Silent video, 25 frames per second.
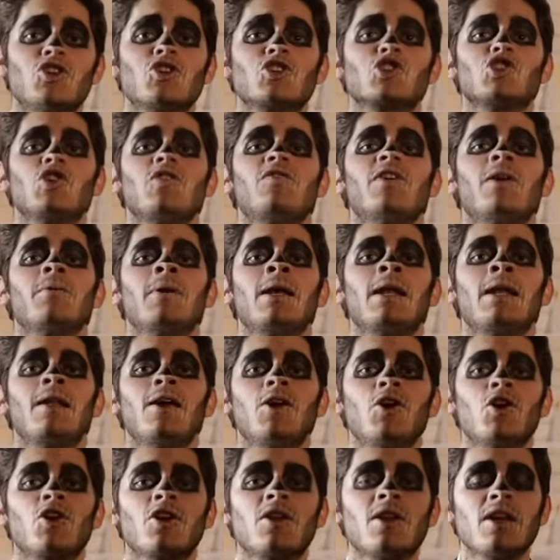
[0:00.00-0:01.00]
no soy Fabián
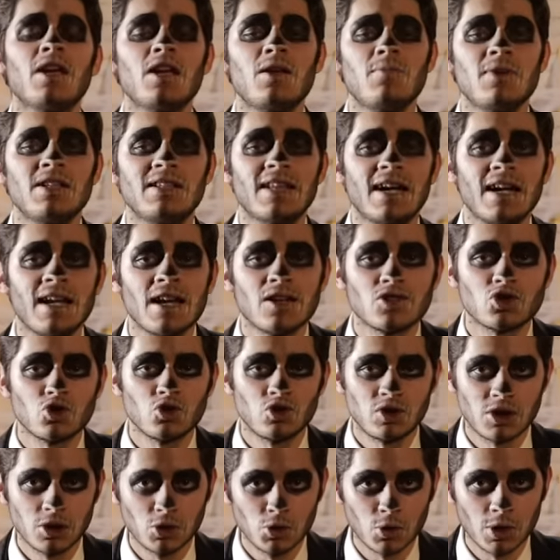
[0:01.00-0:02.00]
León y mi tarea es
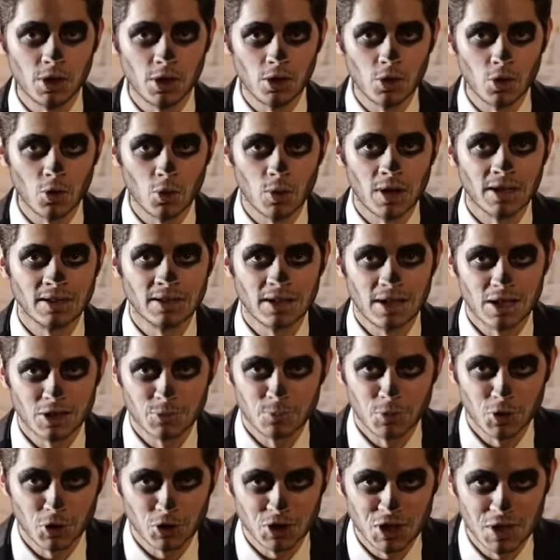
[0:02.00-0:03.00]
sustituirlo durante las
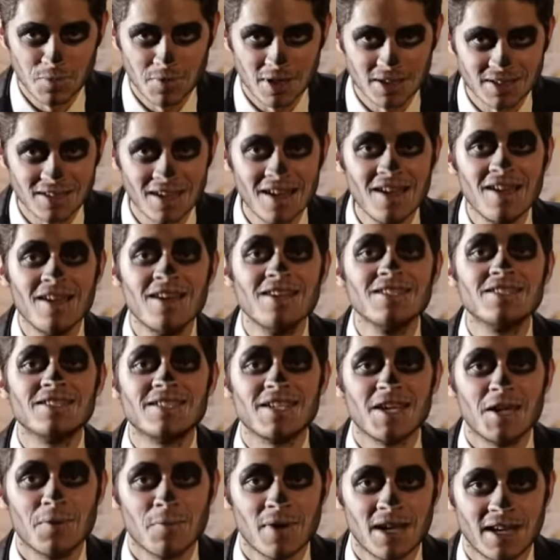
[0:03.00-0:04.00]
próximas
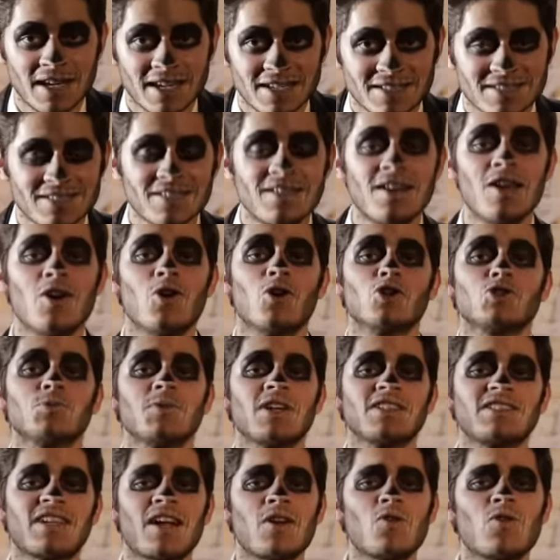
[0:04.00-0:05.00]
semanas. Os
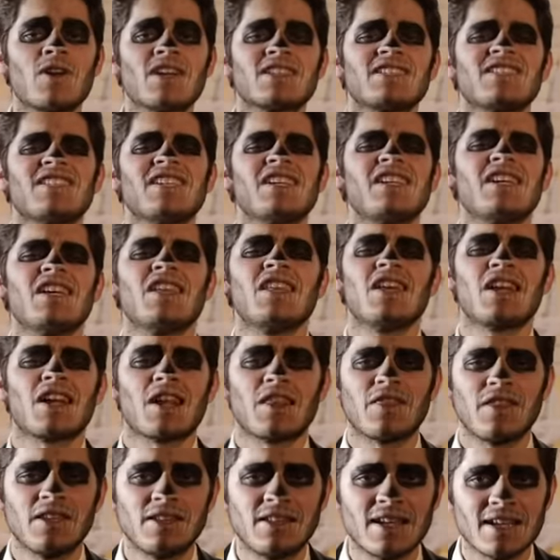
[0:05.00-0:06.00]
voy a traer una serie de
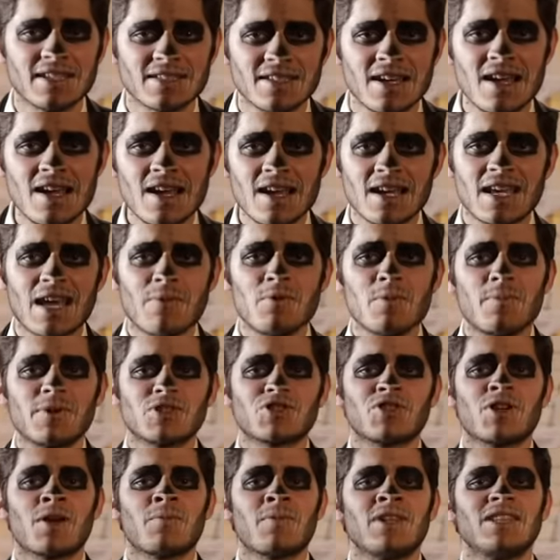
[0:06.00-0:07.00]
recetas que a mí
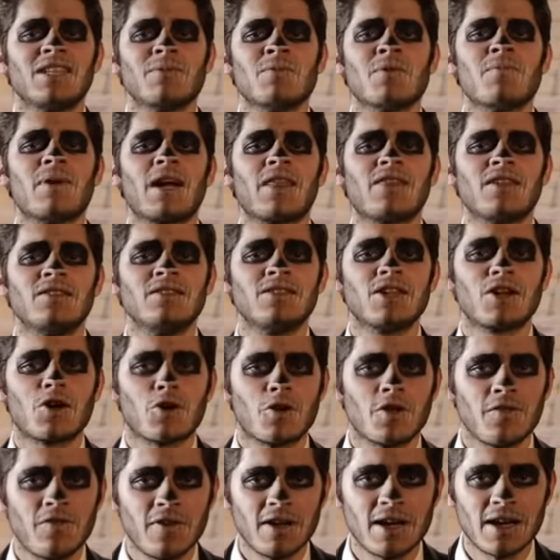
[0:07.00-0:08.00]
personalmente me parecen
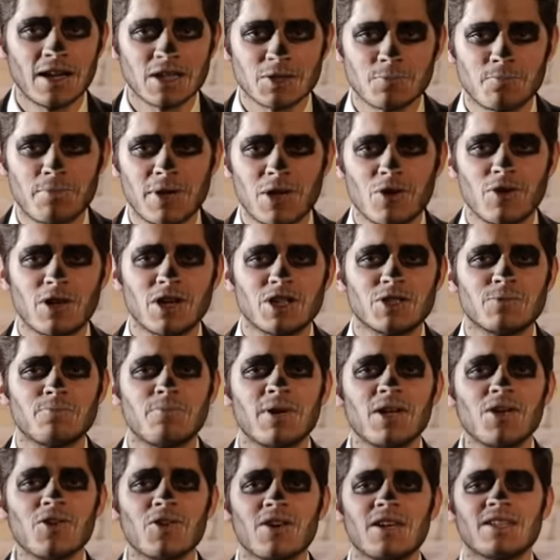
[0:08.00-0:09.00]
terroríficas, pero que
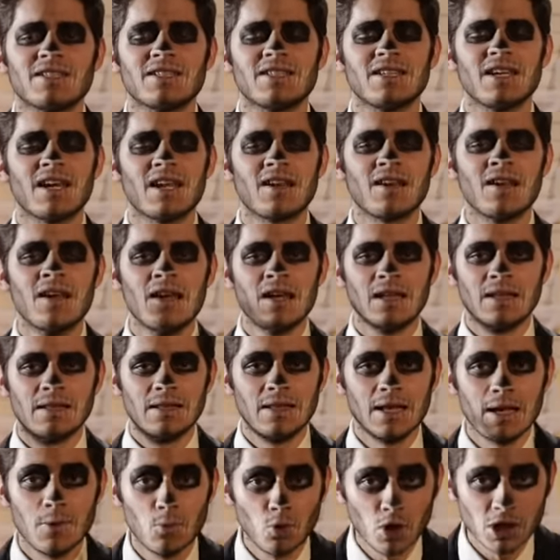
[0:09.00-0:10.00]
espero que sean
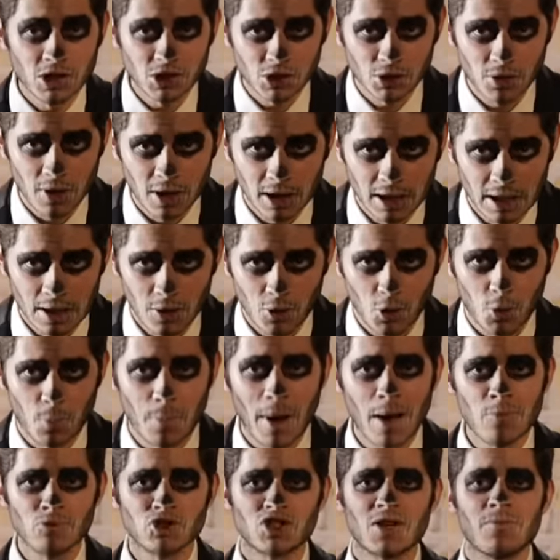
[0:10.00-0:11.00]
de vuestro agrado.
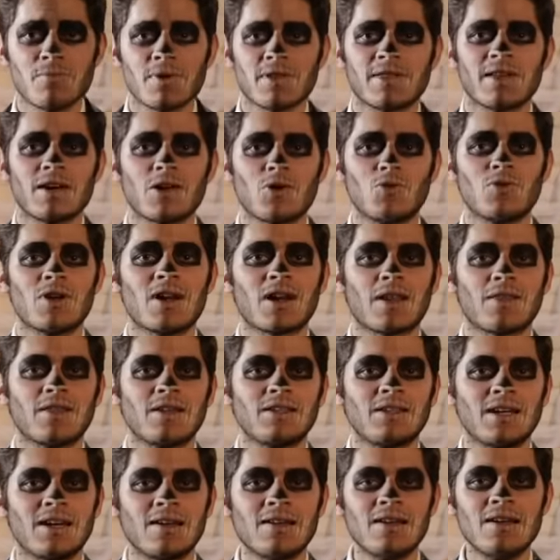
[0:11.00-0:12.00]
Vamos a empezar con una
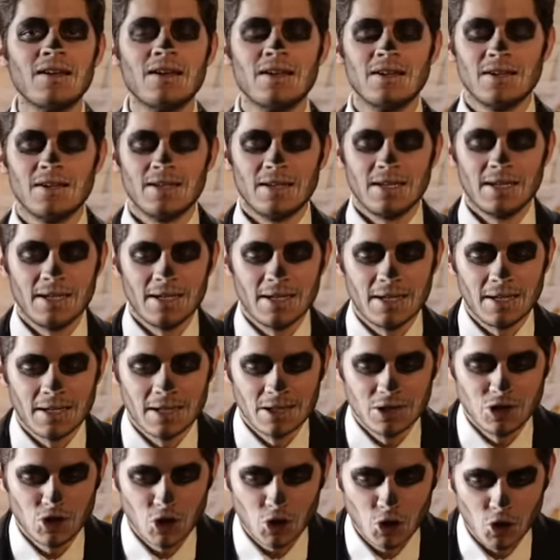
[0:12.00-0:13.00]
receta eh,
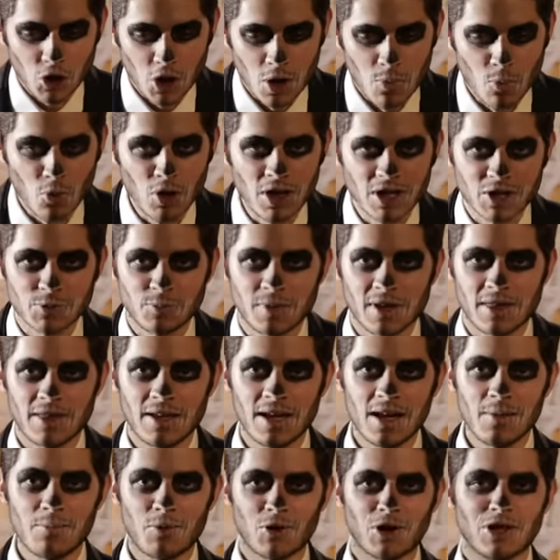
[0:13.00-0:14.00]
yo creo que muy
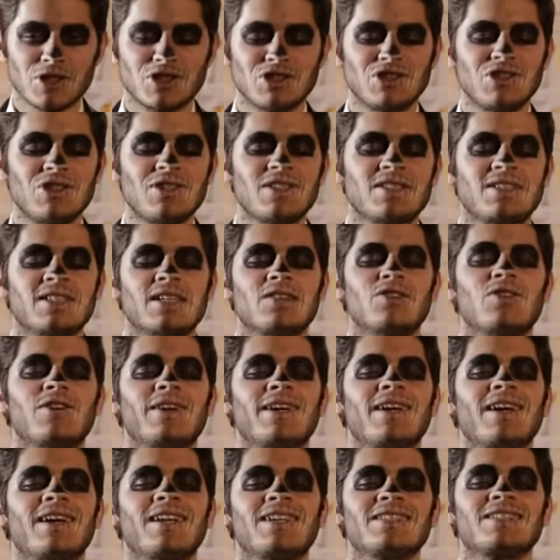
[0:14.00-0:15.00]
especial porque estoy deseando
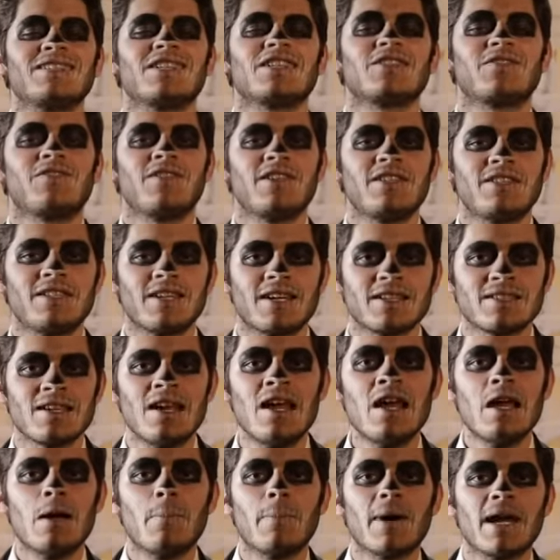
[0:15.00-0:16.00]
que lleguen estas fechas
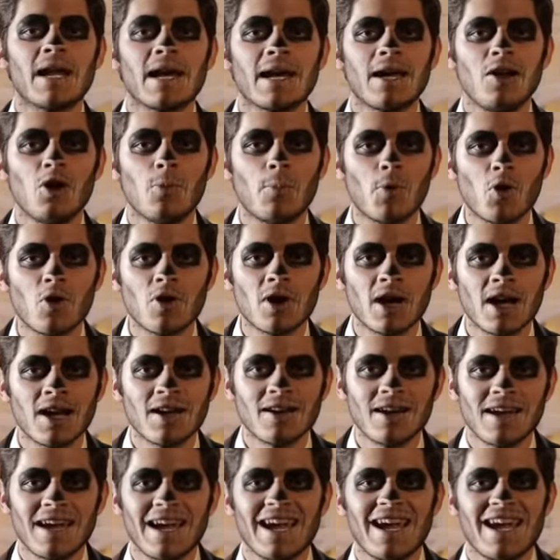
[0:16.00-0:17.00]
para que lo
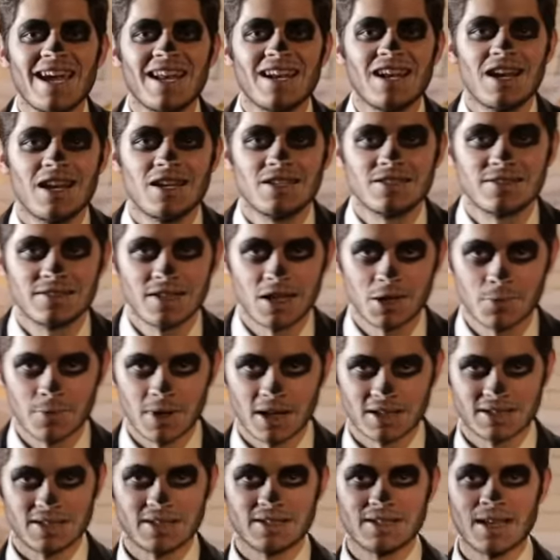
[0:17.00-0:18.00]
pongan en el
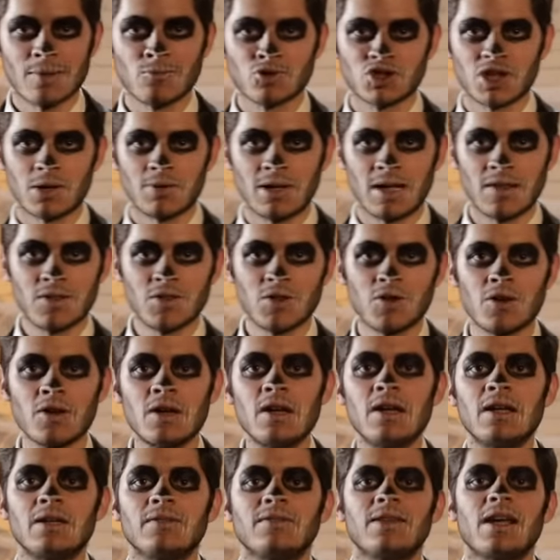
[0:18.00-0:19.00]
Starbucks. Estamos hablando
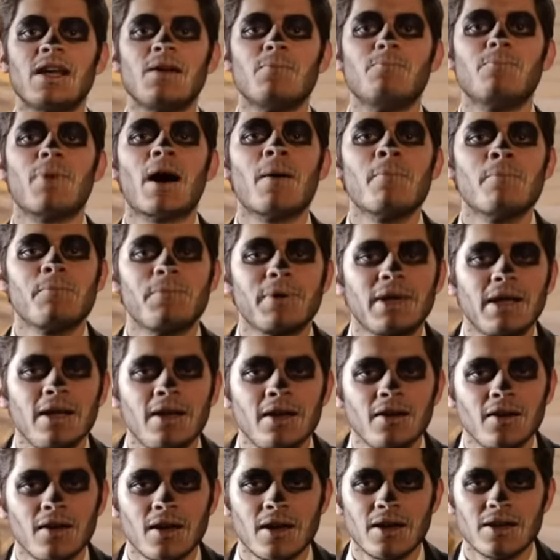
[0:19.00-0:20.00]
del
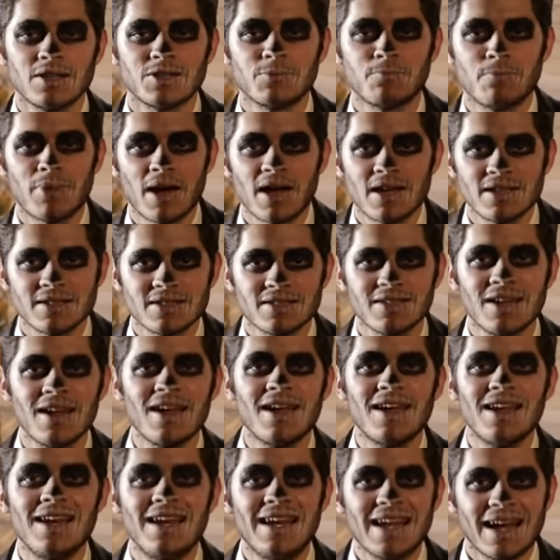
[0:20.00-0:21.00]
Pumpkin Spice
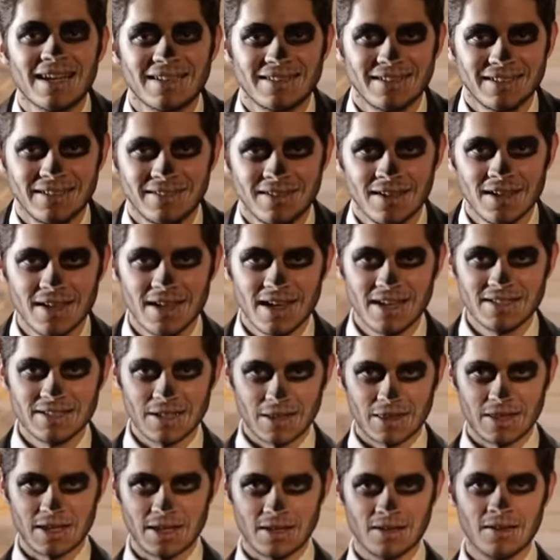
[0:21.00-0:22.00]
Latte, es
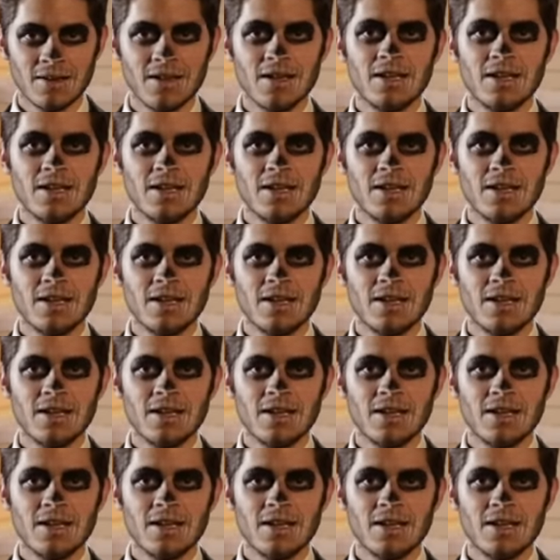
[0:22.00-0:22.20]
decir,